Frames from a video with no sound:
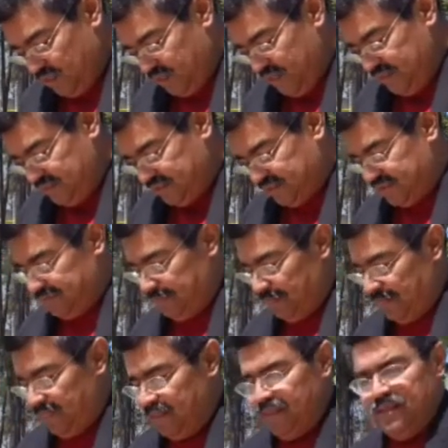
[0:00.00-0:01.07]
15
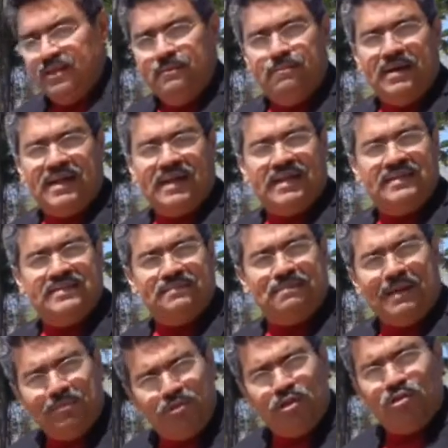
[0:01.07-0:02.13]
para que
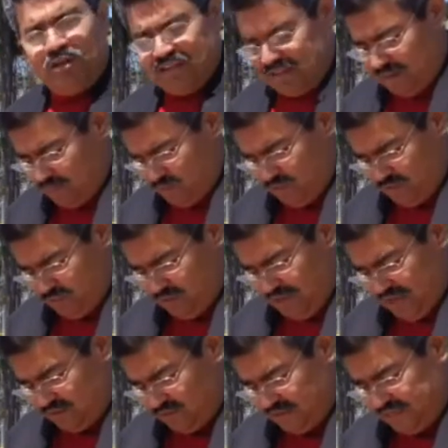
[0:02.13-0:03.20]
sepamos de lo que estamos
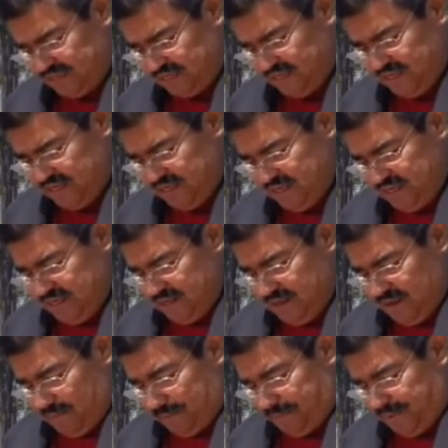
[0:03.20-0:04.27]
estudiando. Dice aquí,
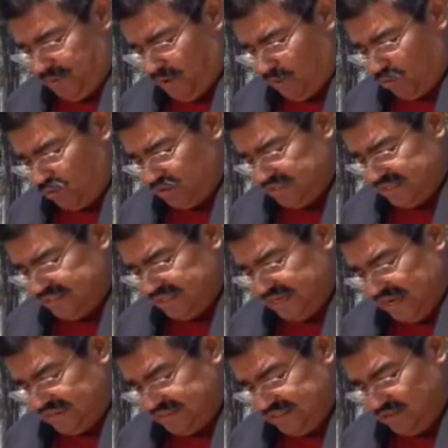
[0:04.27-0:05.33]
pero
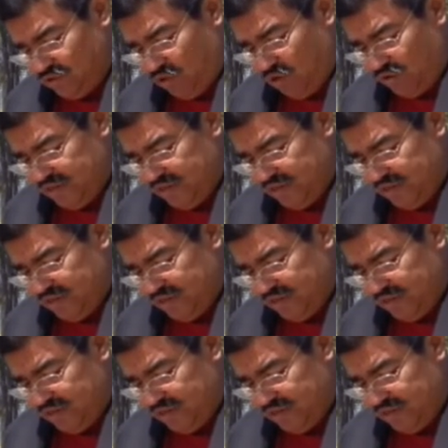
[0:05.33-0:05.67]
acontecerá si no